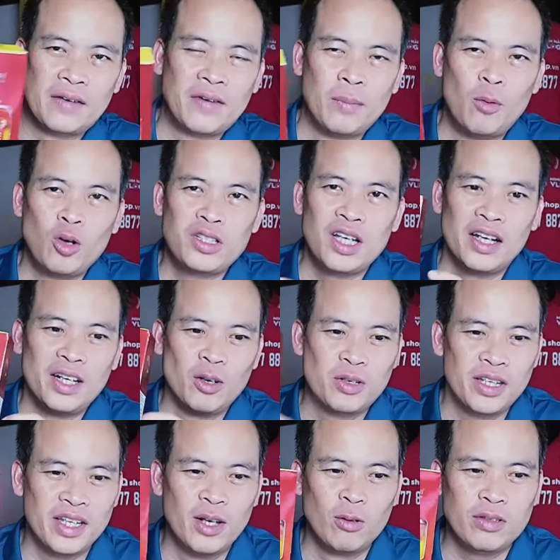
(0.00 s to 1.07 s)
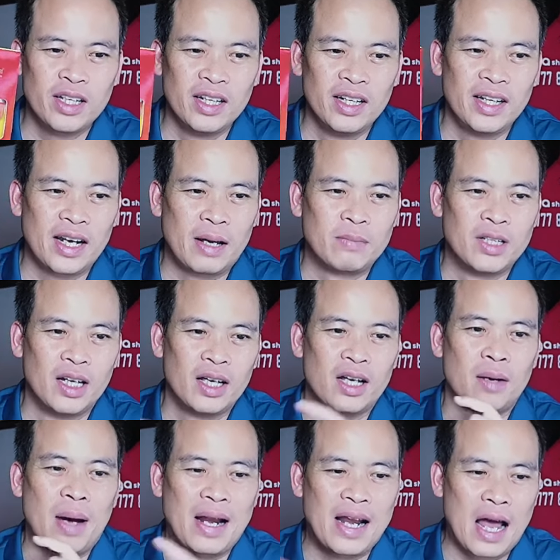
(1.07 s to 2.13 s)
phẩm hỗ trợ điều trị yếu sinh lý ở nam giới
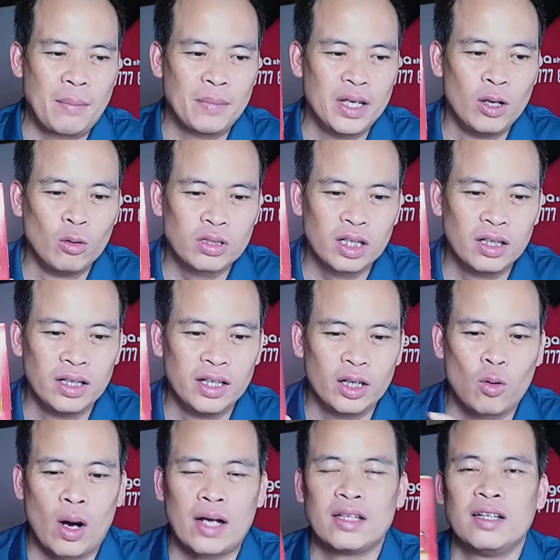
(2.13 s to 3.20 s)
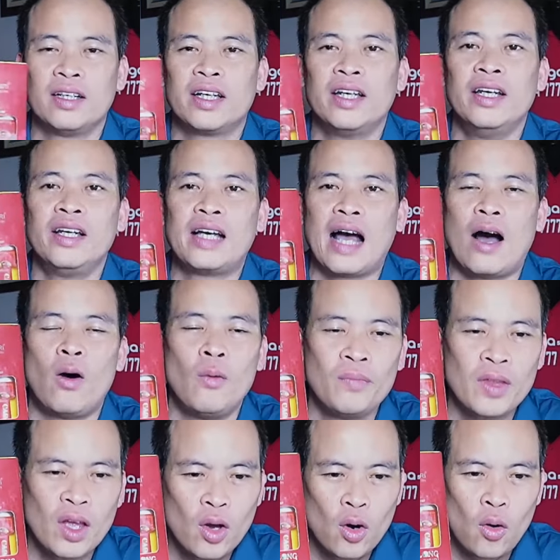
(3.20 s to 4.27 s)
các bạn nam bị yếu sinh lý qua thời kỳ đỉnh cao
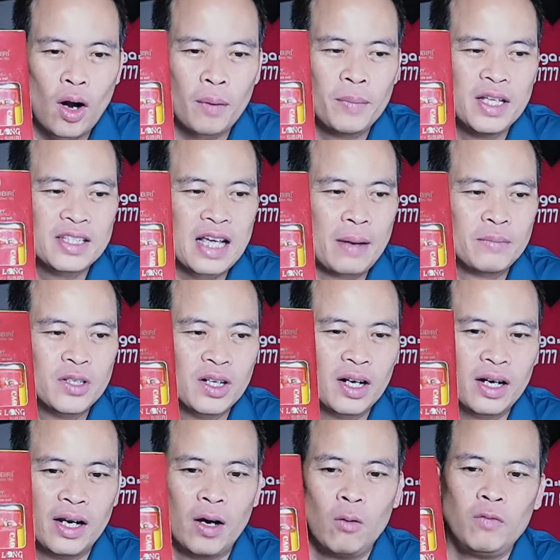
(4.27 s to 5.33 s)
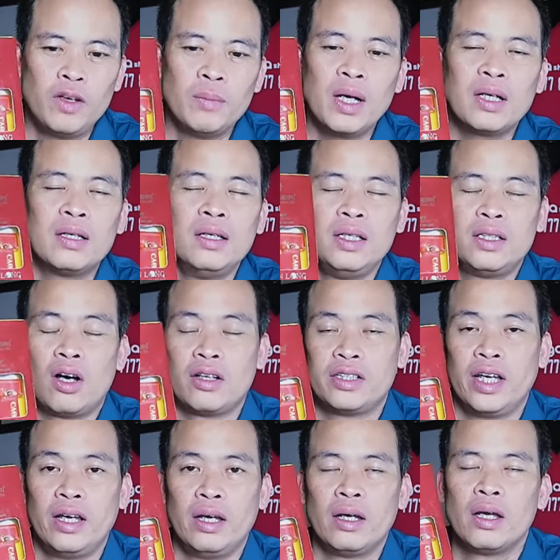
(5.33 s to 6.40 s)
hoặc bị giảm chức năng đàn ông vì bất cứ lý do
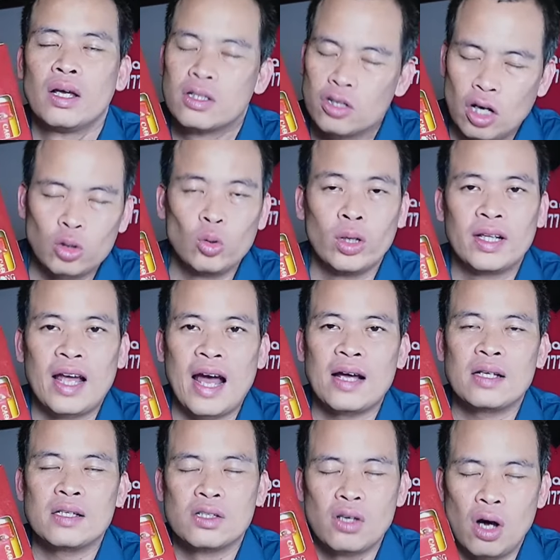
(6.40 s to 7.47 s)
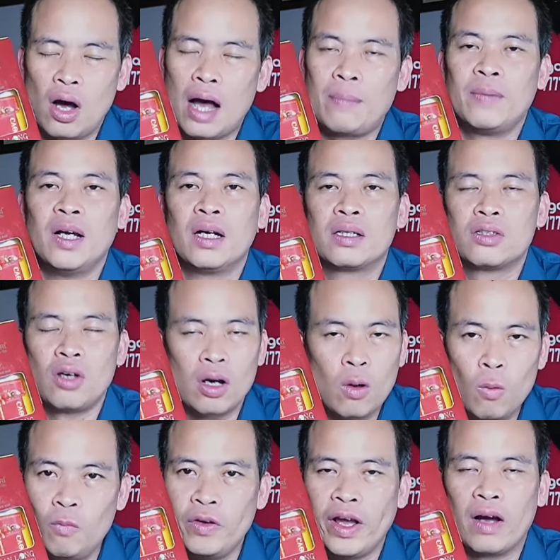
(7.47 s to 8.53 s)
gì do tuổi tác do áp lực do
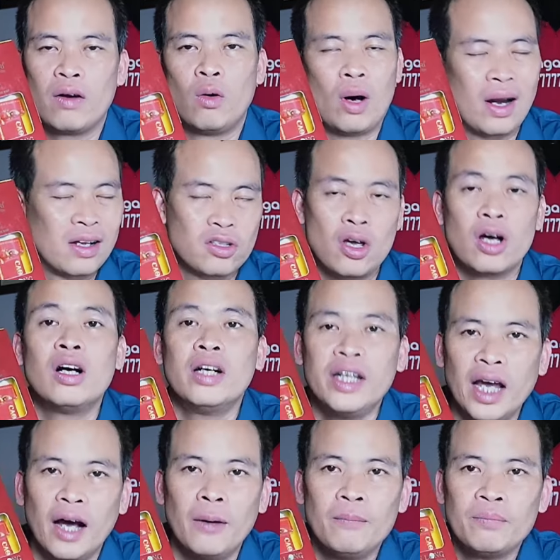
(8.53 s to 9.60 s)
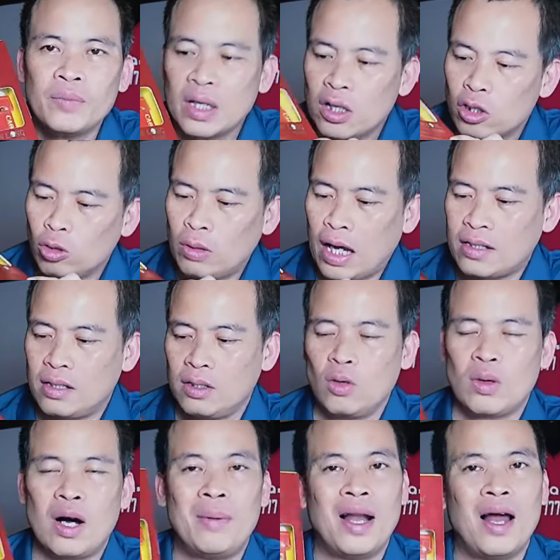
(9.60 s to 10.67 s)
công việc hoặc là do cơ địa chúng ta sử
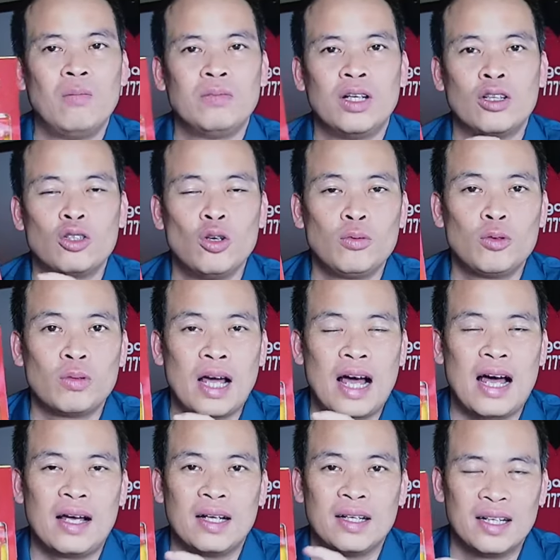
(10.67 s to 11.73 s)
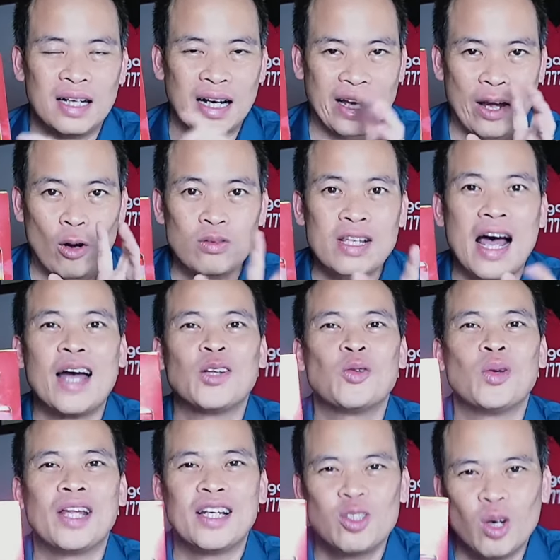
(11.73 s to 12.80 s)
dụng cao ba long thì nó giúp chúng ta là kéo dài
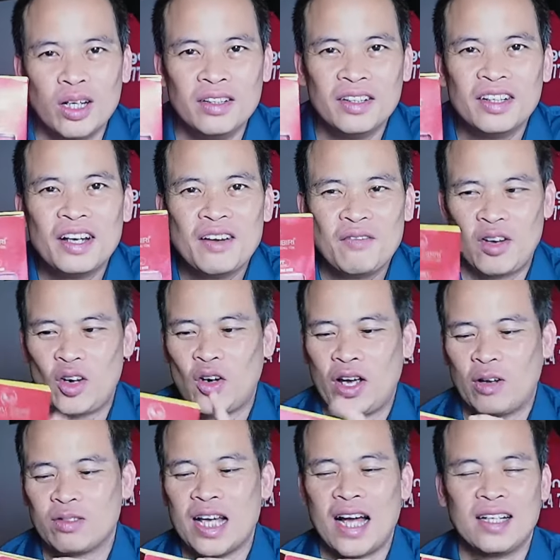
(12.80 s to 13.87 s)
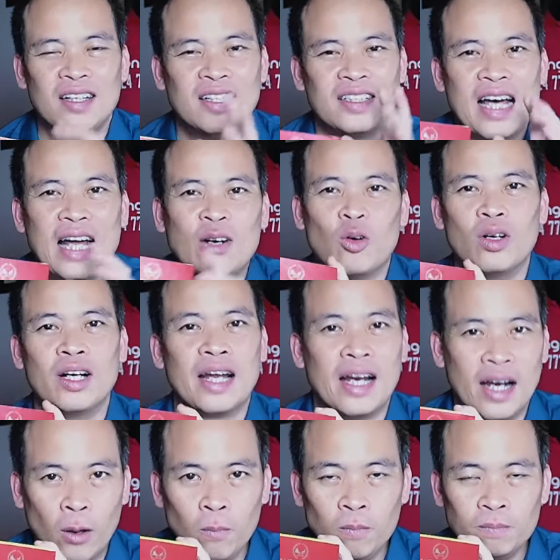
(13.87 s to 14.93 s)
tuổi thanh xuân và nó kéo dài thời gian của người đàn
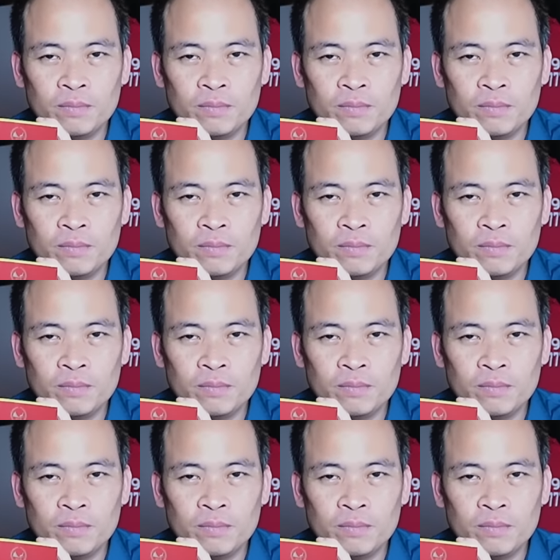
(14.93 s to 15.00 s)
ông